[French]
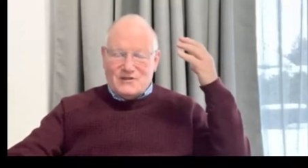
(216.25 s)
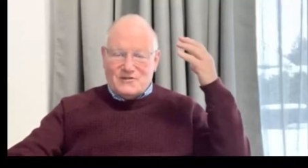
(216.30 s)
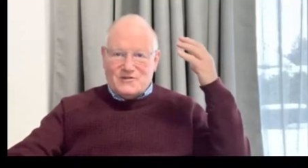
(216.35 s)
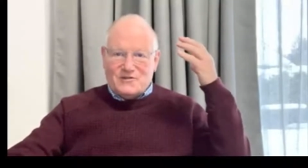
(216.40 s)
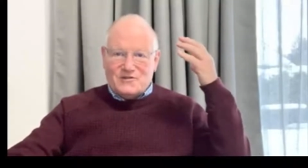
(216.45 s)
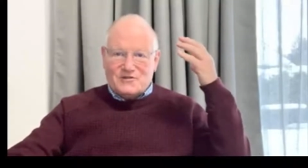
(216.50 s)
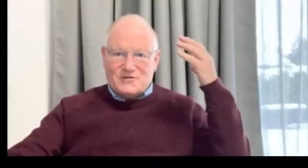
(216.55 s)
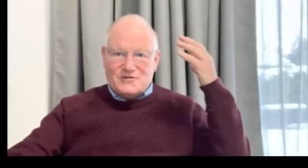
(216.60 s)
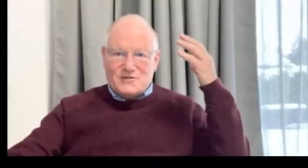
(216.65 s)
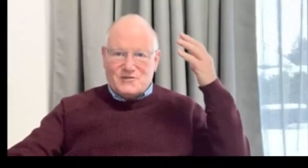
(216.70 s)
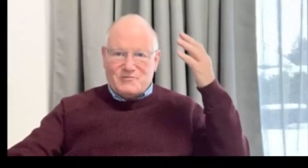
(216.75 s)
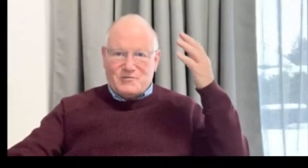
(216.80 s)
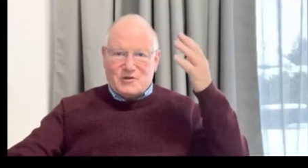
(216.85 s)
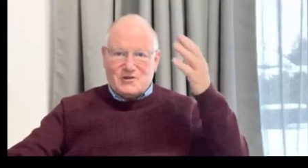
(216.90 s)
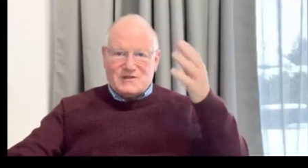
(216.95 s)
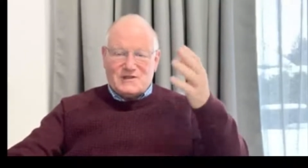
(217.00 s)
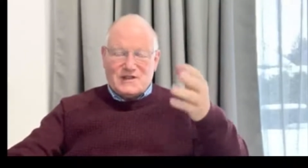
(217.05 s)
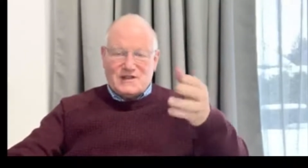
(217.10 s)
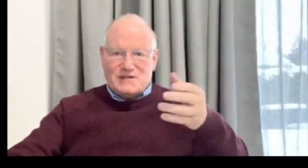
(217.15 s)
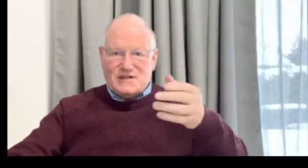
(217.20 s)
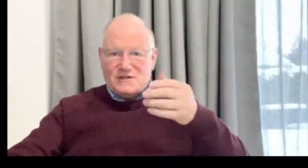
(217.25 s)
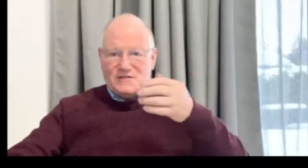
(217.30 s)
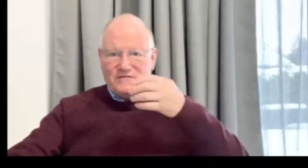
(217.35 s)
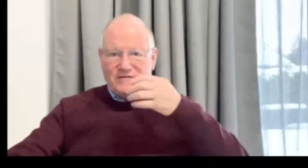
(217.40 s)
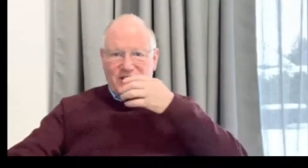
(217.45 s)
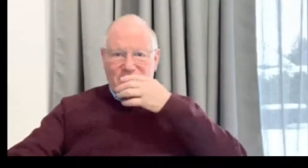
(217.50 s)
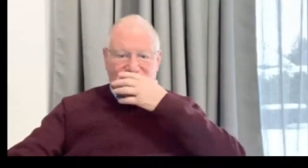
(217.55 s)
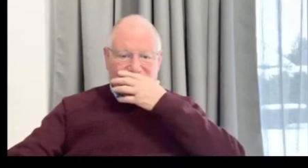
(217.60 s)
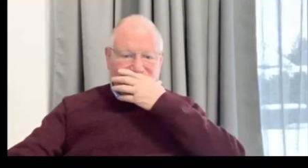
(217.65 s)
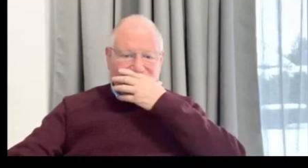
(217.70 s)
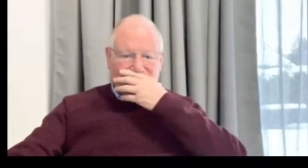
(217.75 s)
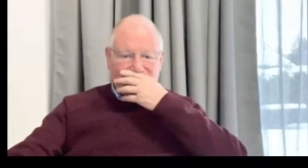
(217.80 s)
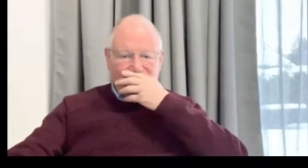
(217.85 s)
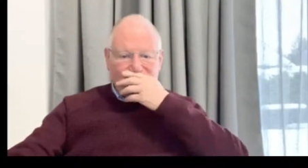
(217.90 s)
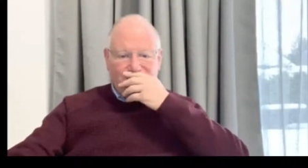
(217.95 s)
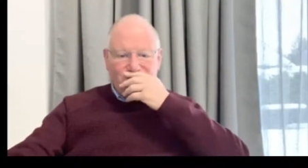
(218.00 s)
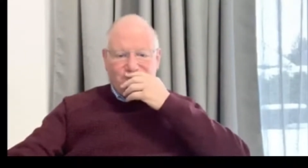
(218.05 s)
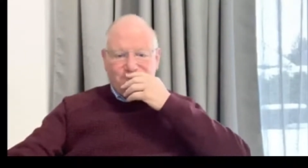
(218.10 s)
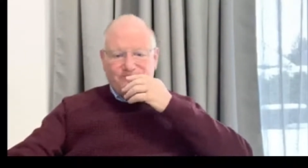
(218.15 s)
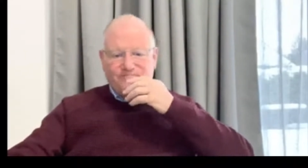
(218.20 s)
de se prosterner devant la
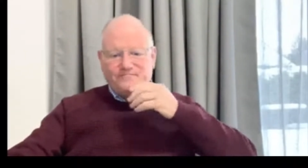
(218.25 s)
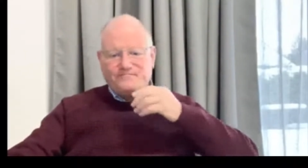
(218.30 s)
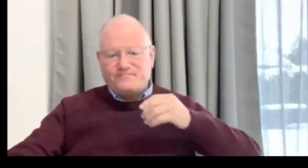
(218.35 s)
statue.